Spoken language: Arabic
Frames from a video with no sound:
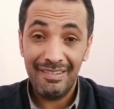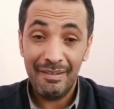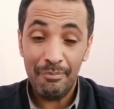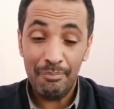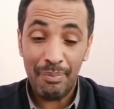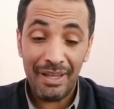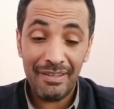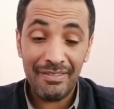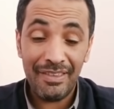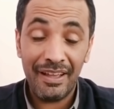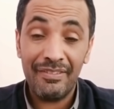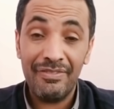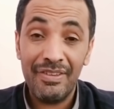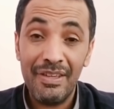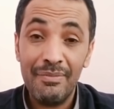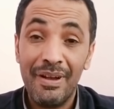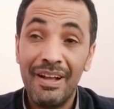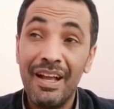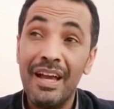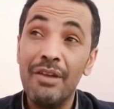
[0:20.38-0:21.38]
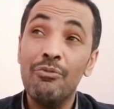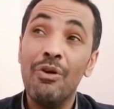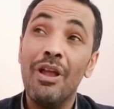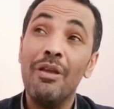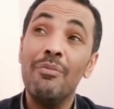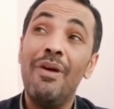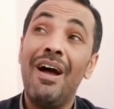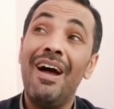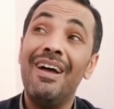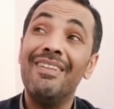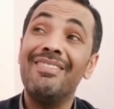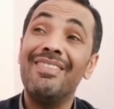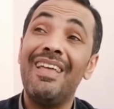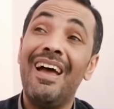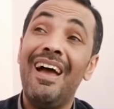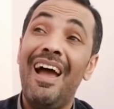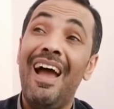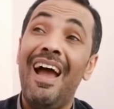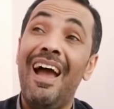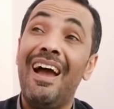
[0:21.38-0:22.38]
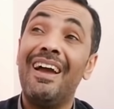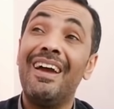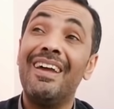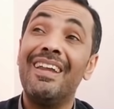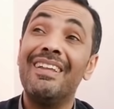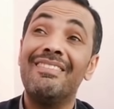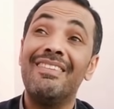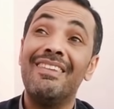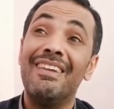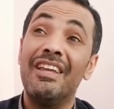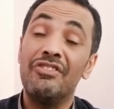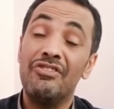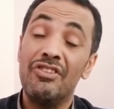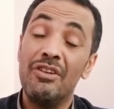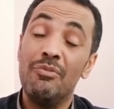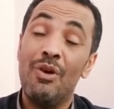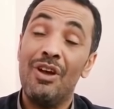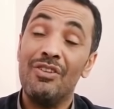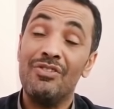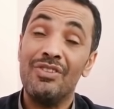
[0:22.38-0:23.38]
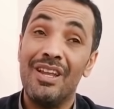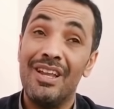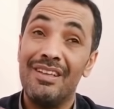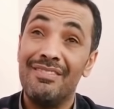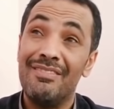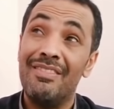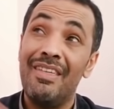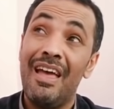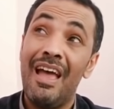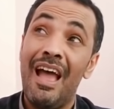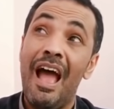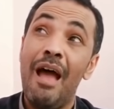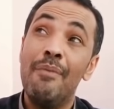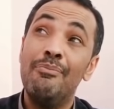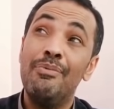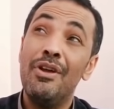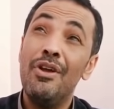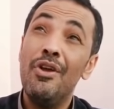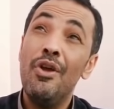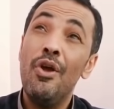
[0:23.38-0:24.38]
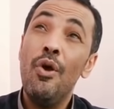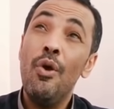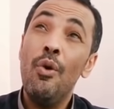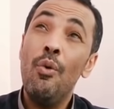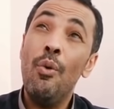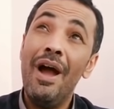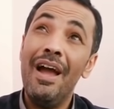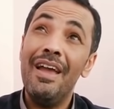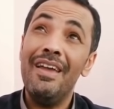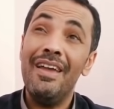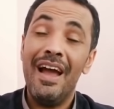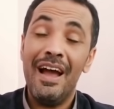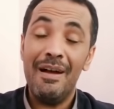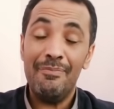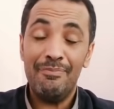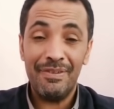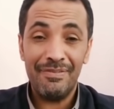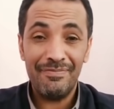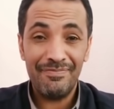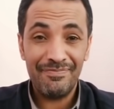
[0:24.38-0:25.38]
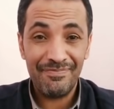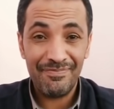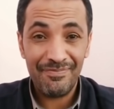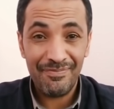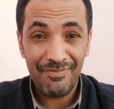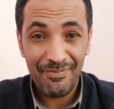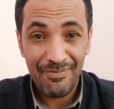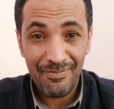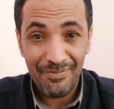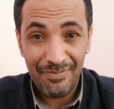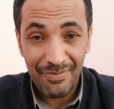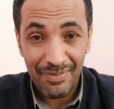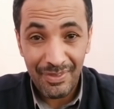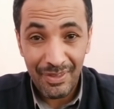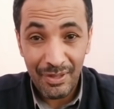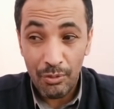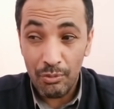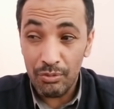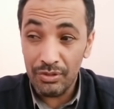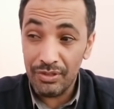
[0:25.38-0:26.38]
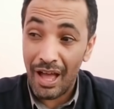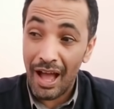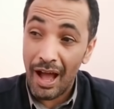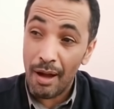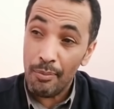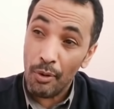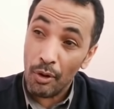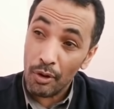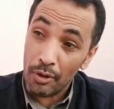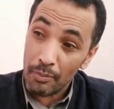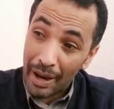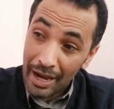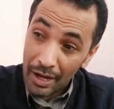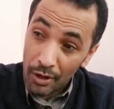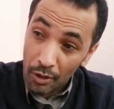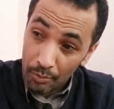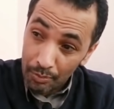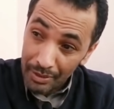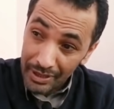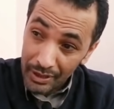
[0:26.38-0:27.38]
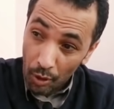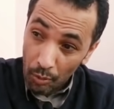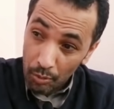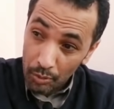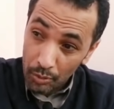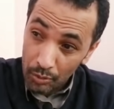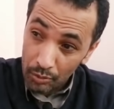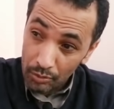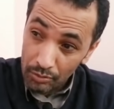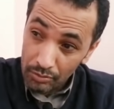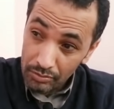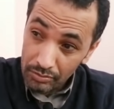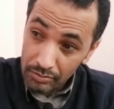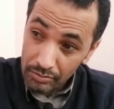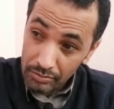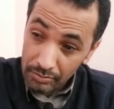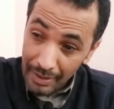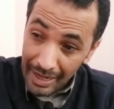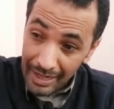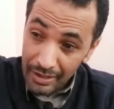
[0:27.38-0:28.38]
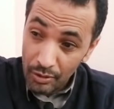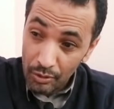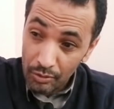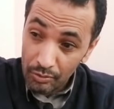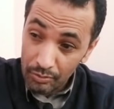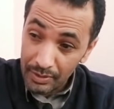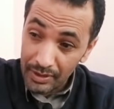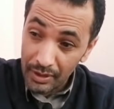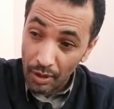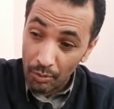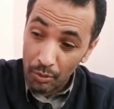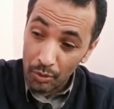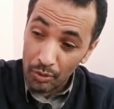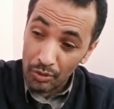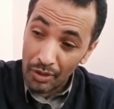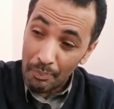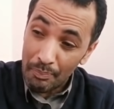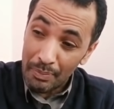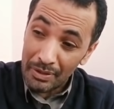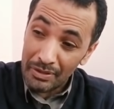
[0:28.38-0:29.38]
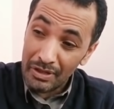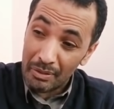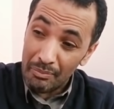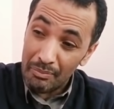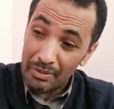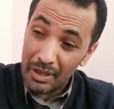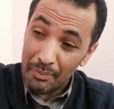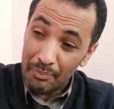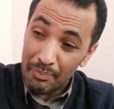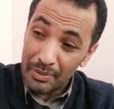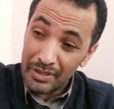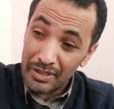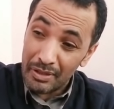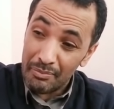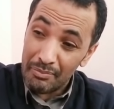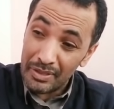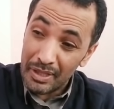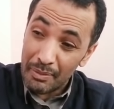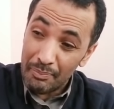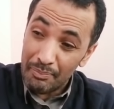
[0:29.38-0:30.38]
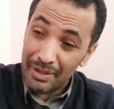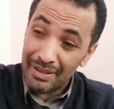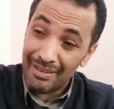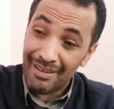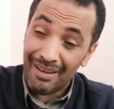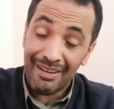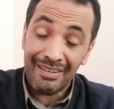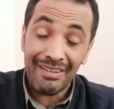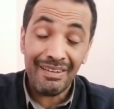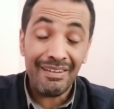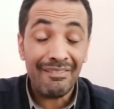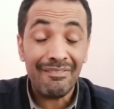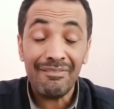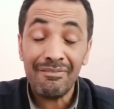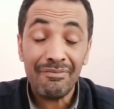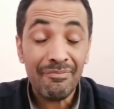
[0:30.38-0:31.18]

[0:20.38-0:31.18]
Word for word: بيتك في مكان والمحطة آخر الدنيا تشي مواصلات ذهاب وإياب وضابور مليون بيدوروا مليون يدوروا دب جنب دب جنب دب يعني